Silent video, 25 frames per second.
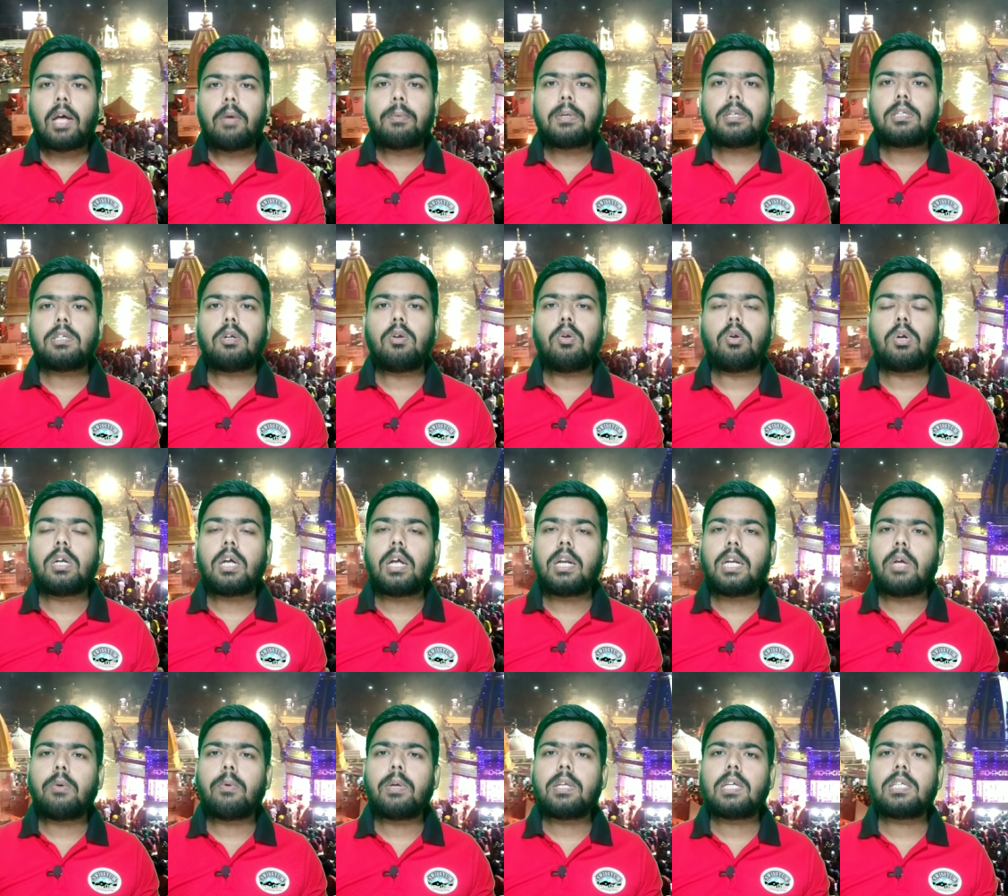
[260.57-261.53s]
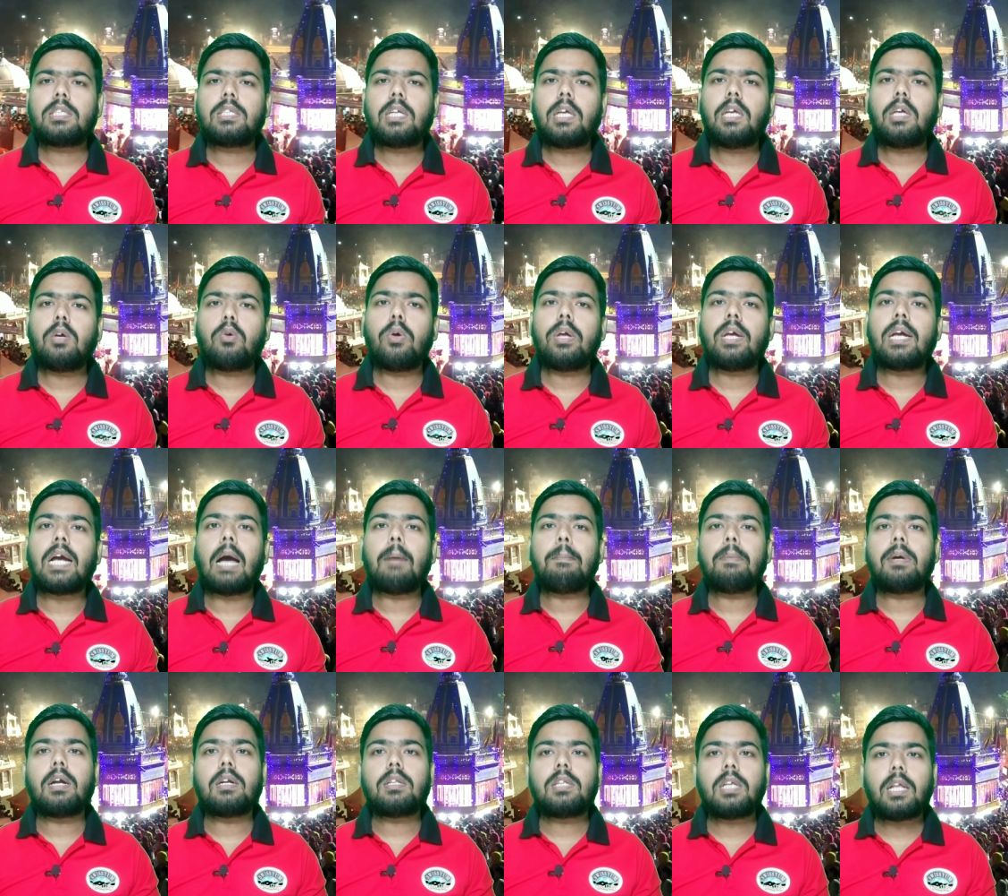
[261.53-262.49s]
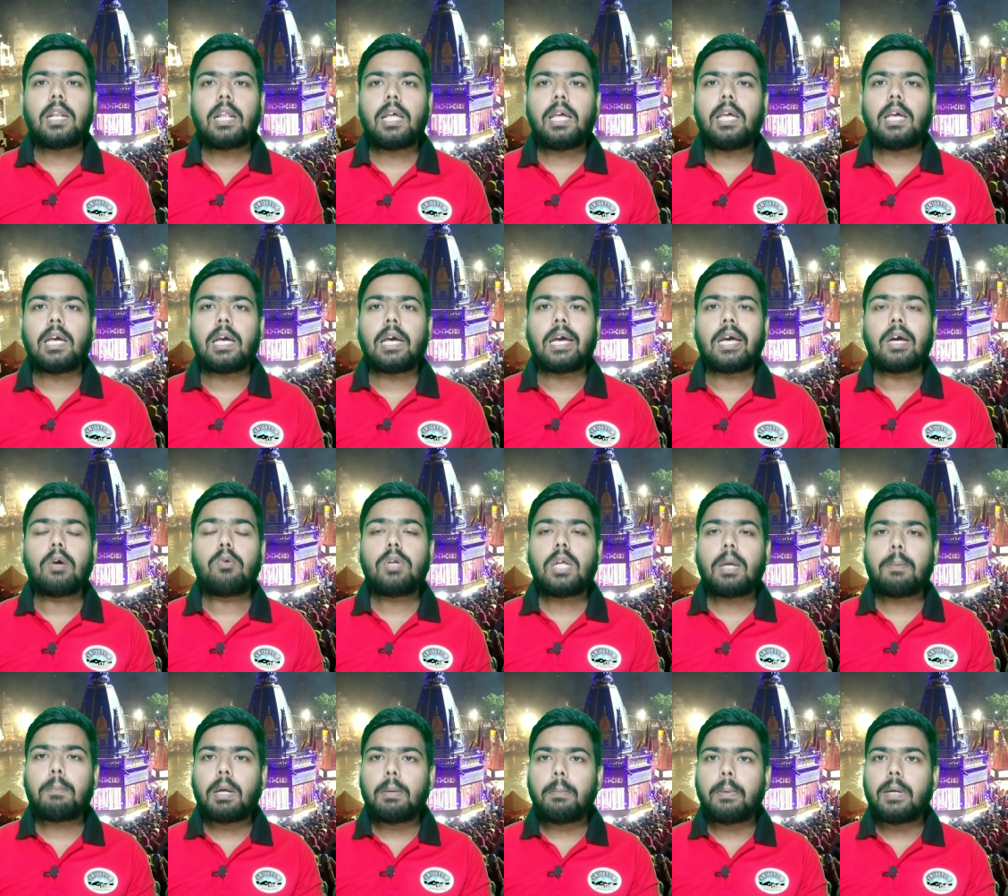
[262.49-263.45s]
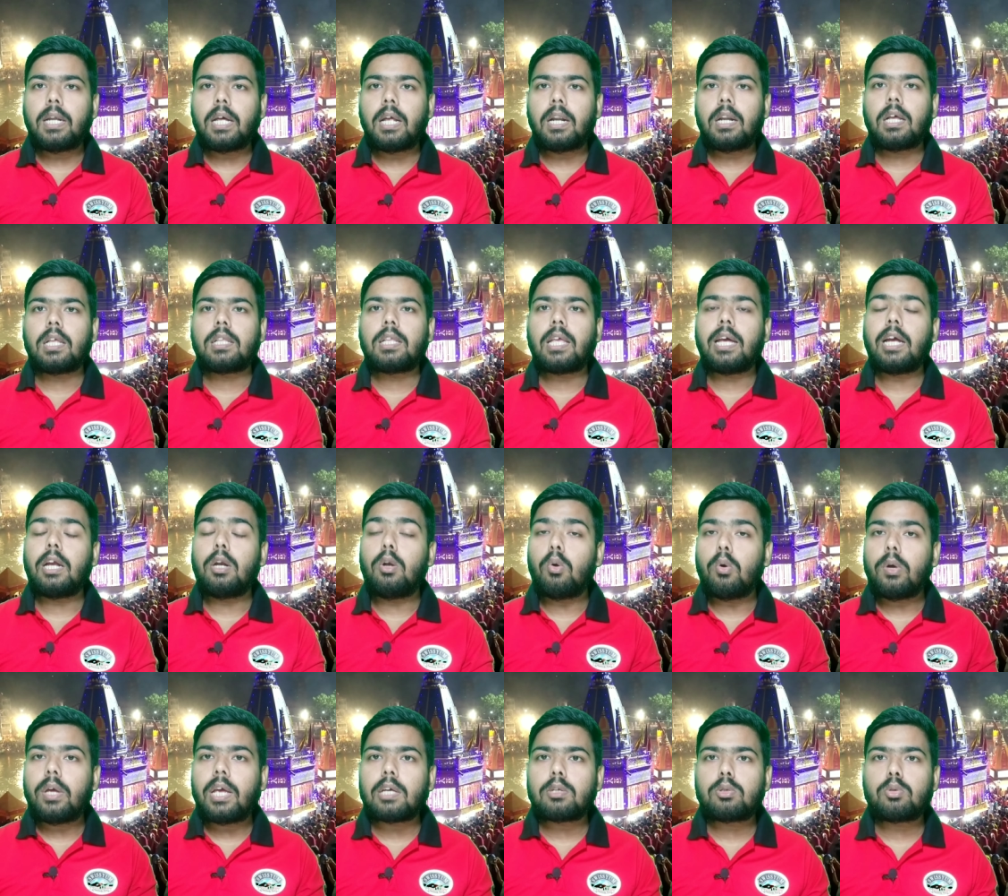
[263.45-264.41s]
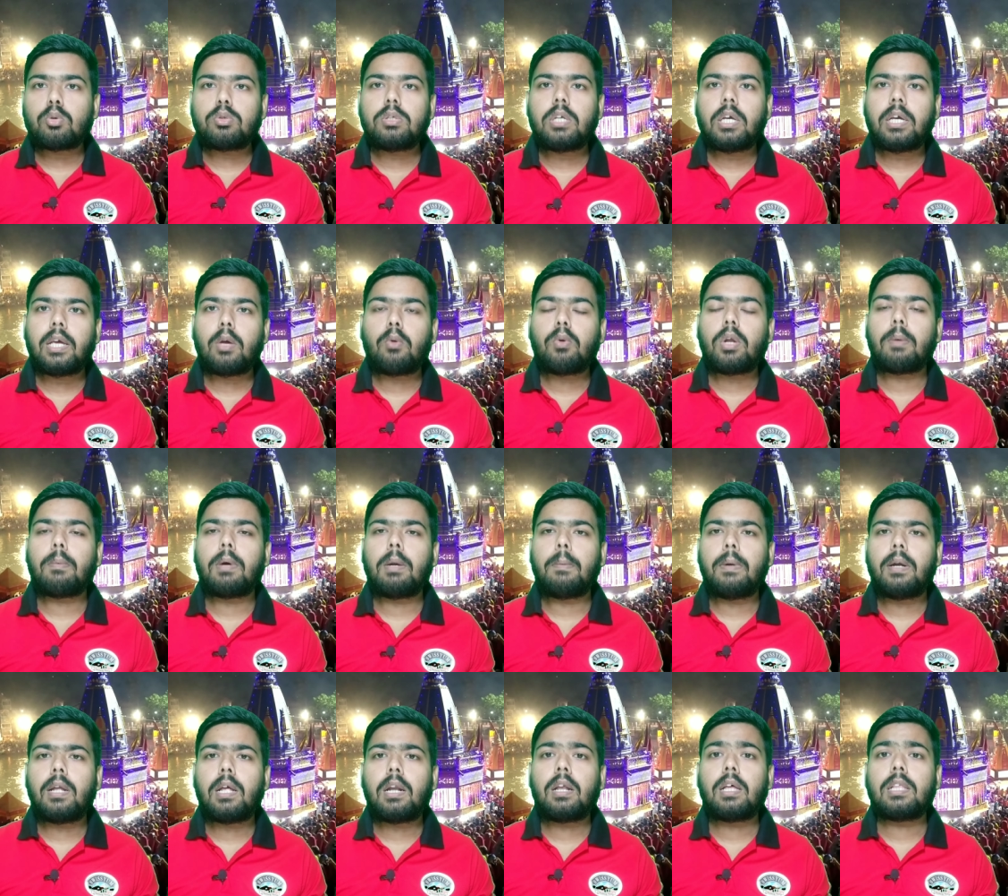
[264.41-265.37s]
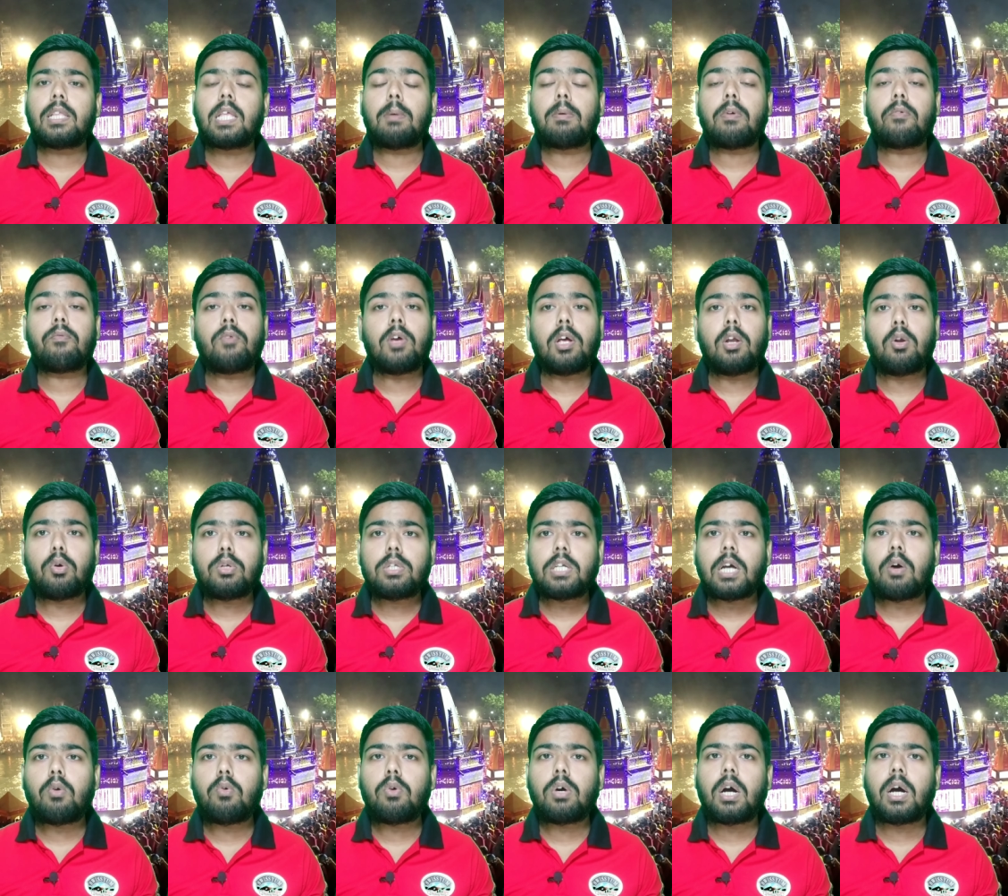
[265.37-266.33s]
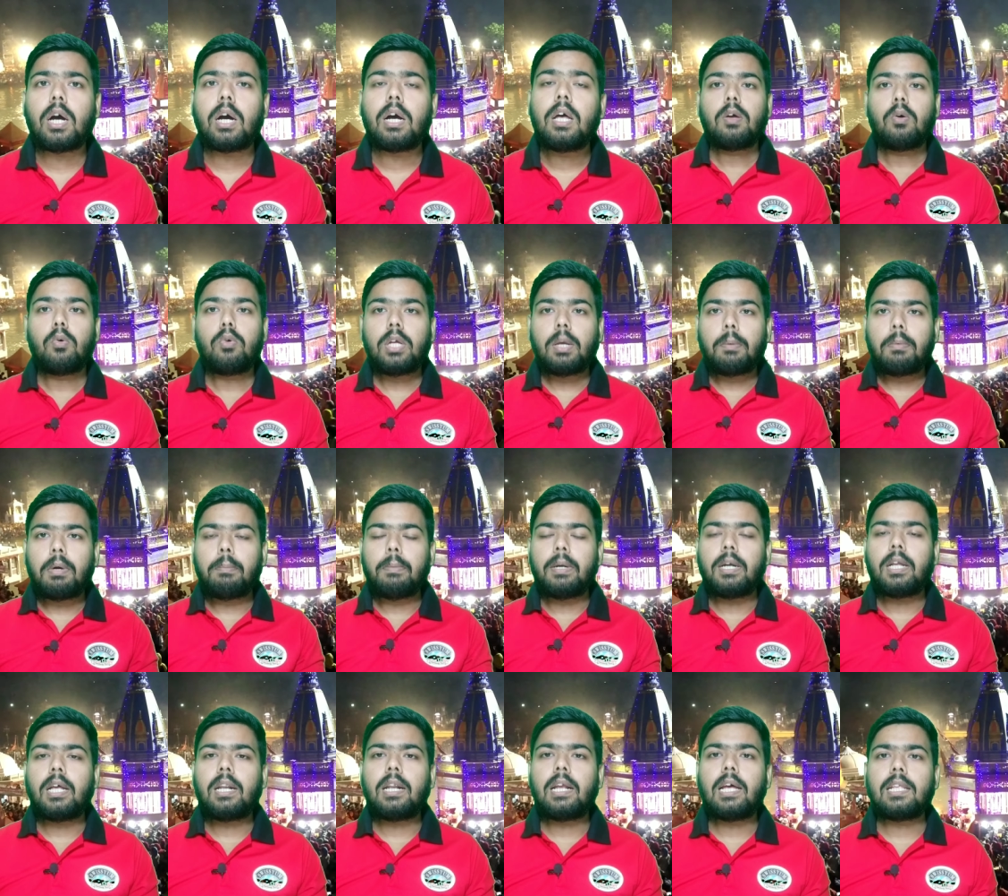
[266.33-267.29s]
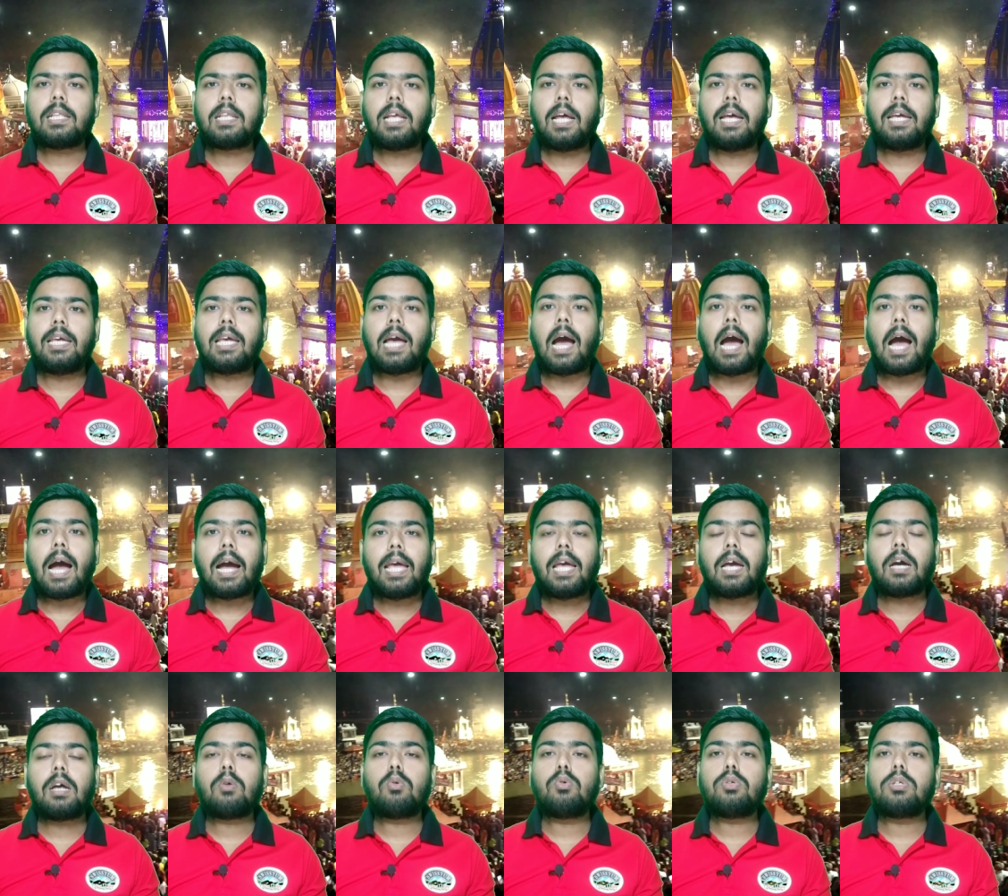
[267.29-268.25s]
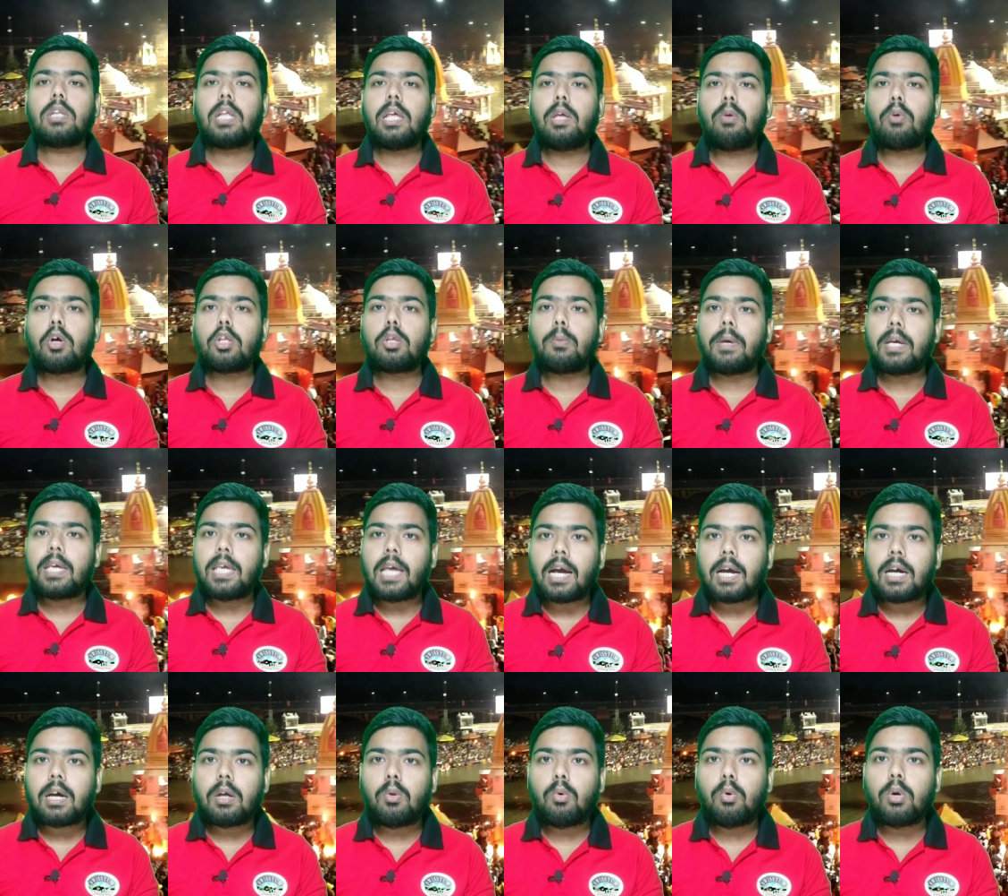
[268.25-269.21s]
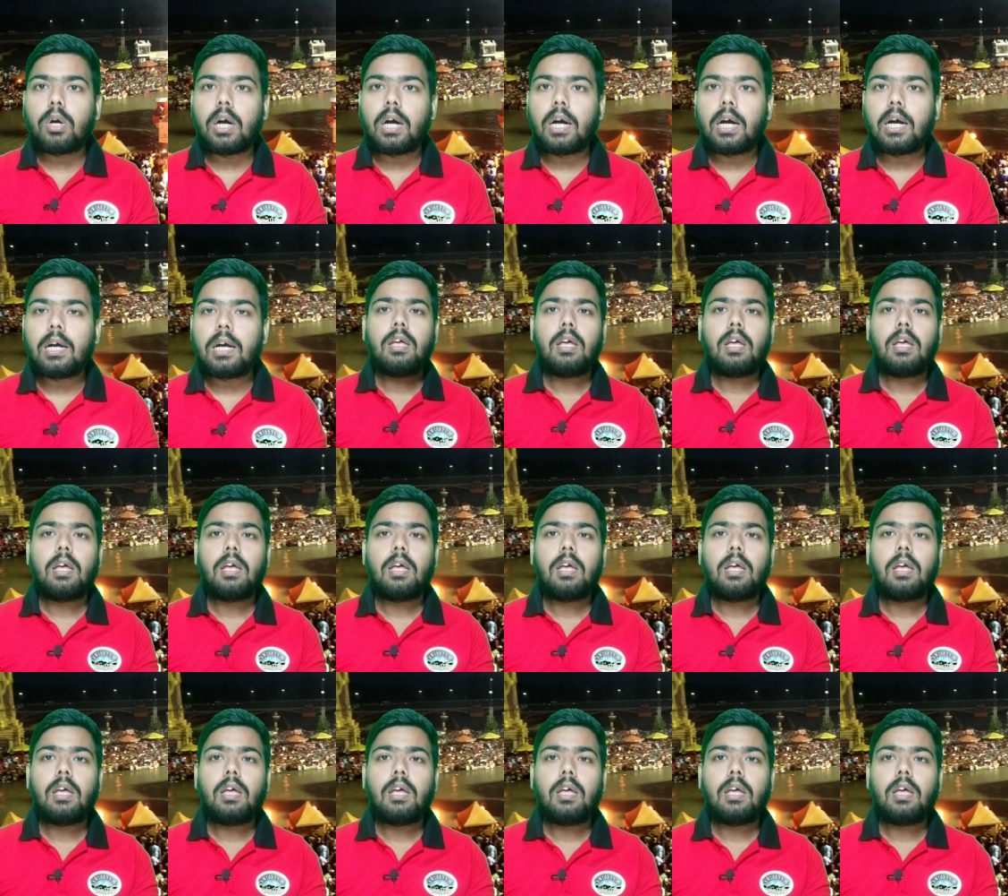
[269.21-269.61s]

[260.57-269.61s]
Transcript: फाइव परसेंट लोग डर के वजह से ही कोई काम करते नहीं है उनके मन में डर रहता है कि लोग क्या सोचेंगे उनके मन में डर रहता है मैं फेल हो जाऊंगा उनके मन में डर रहता है कि आगे अगर कुछ नहीं हुआ तो मैं क्या करूंगा